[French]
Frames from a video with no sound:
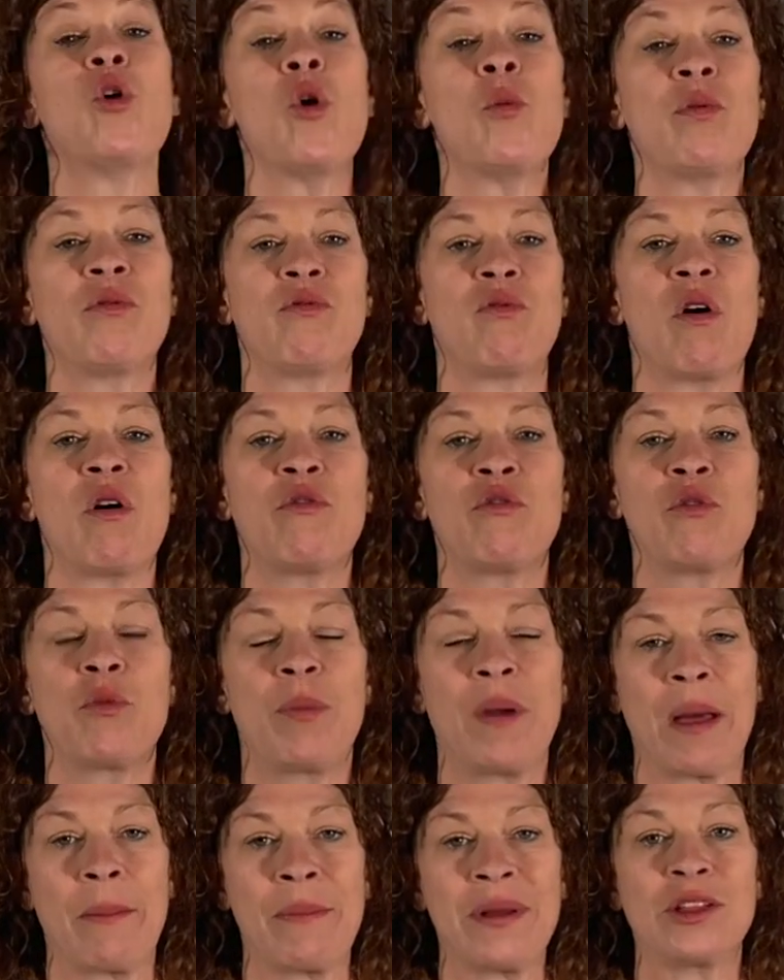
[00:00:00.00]
pour pouvoir vous
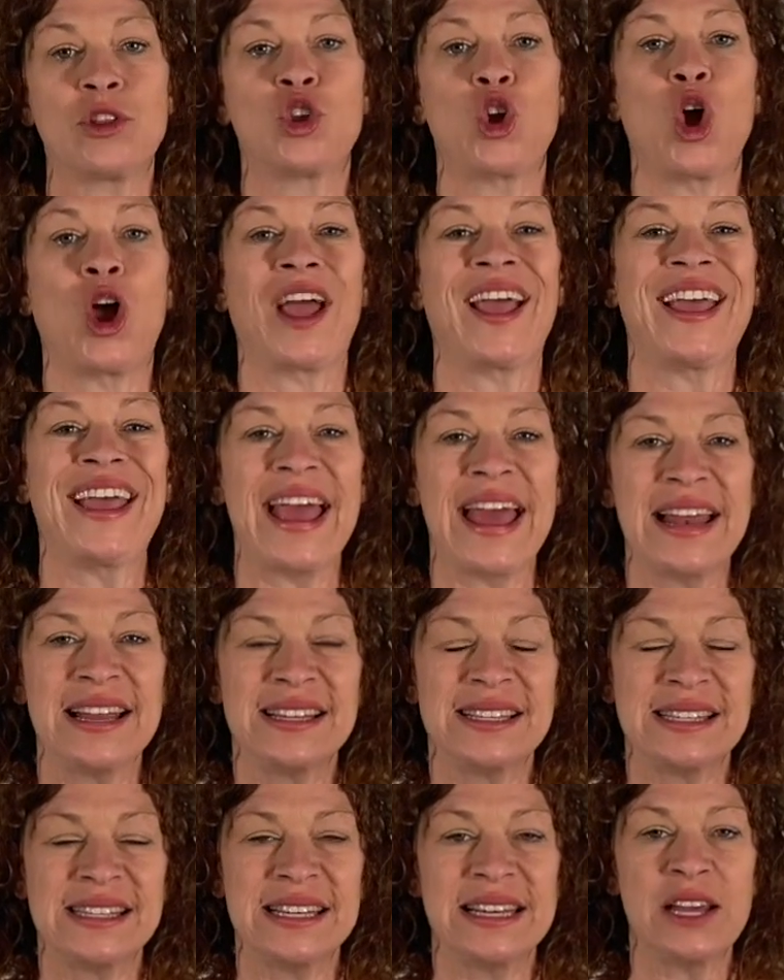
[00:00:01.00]
permettre de
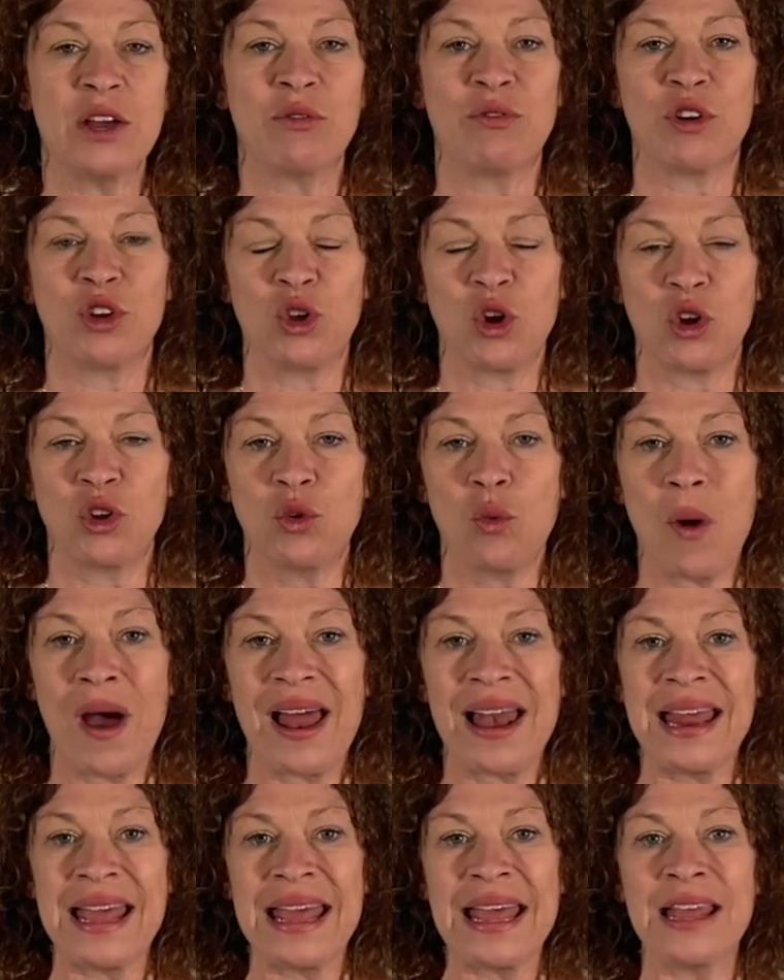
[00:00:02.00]
réaliser votre
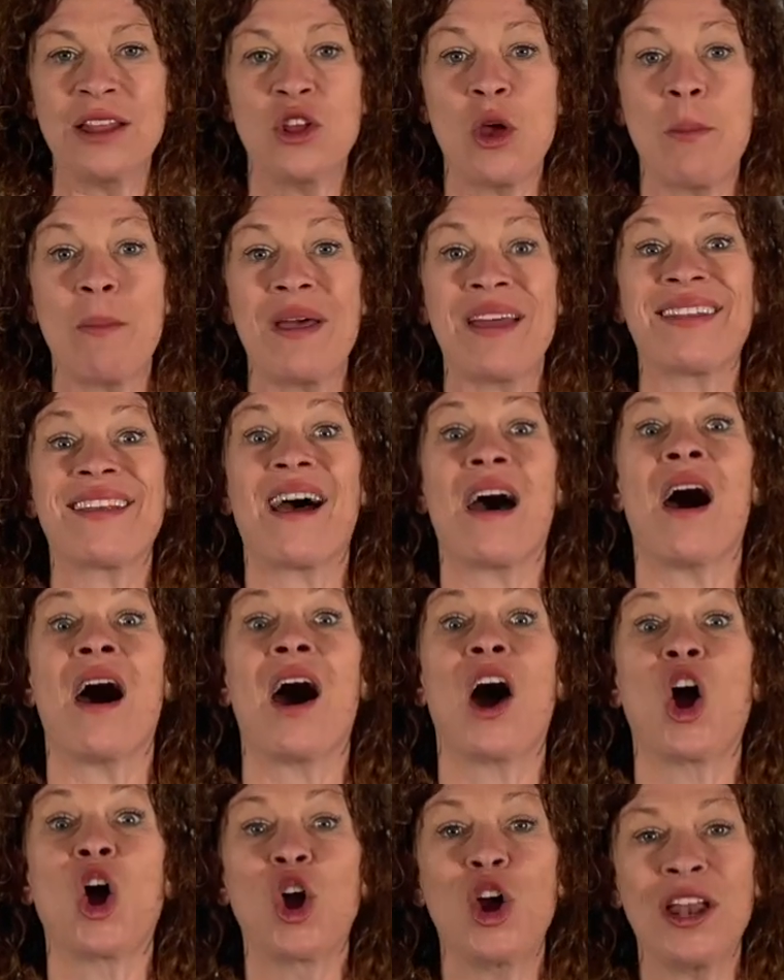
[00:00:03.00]
toile et de mettre
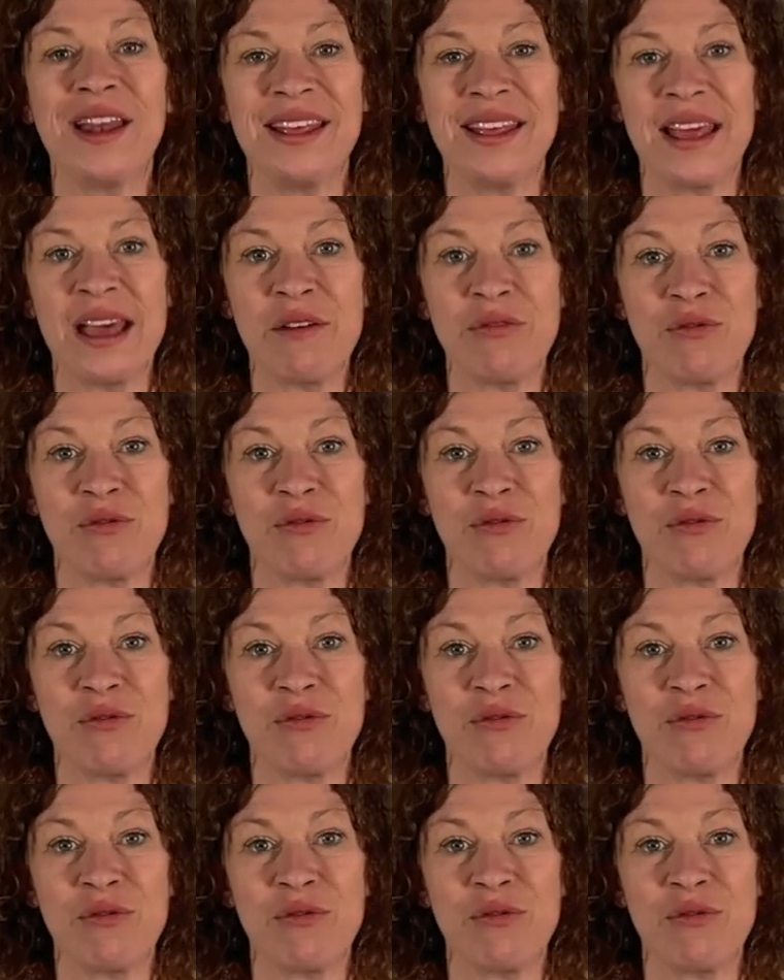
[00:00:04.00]
en relief